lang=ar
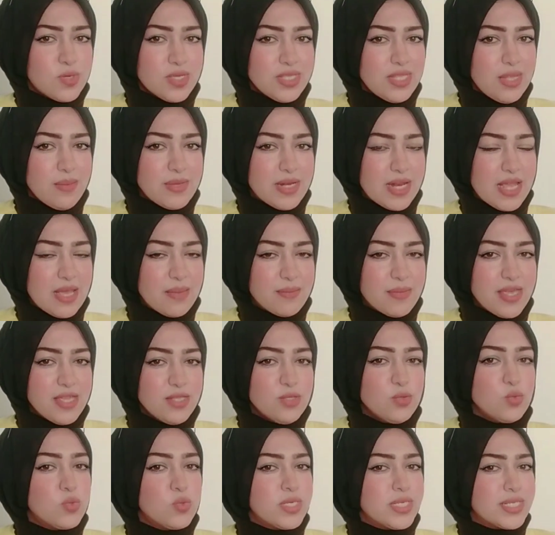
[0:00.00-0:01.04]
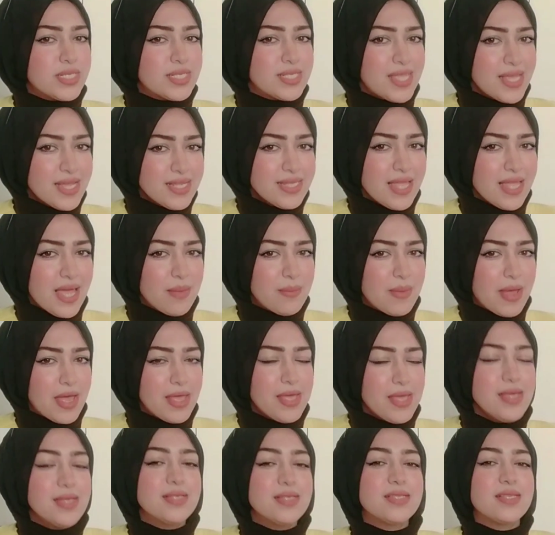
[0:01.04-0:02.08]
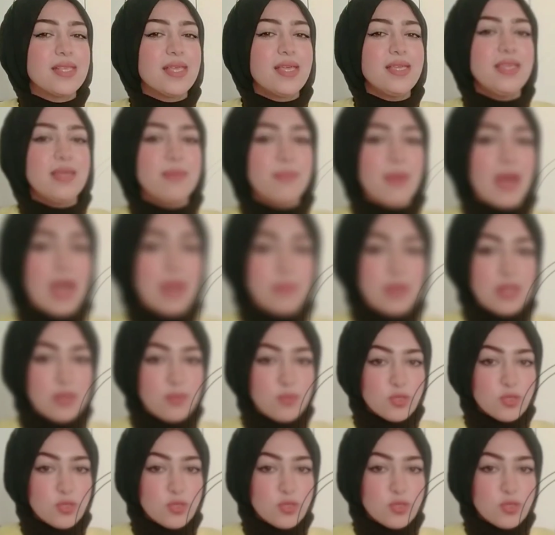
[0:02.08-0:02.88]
كده بالامان ويستجدع معاه زي ما عمل